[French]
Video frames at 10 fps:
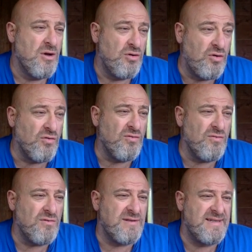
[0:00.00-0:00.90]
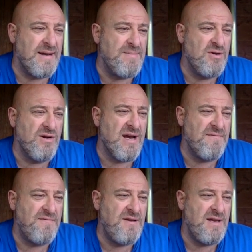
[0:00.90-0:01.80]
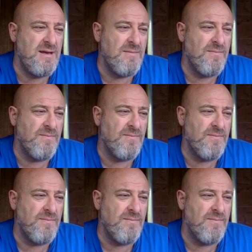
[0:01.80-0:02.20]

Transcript: dont sa biographie,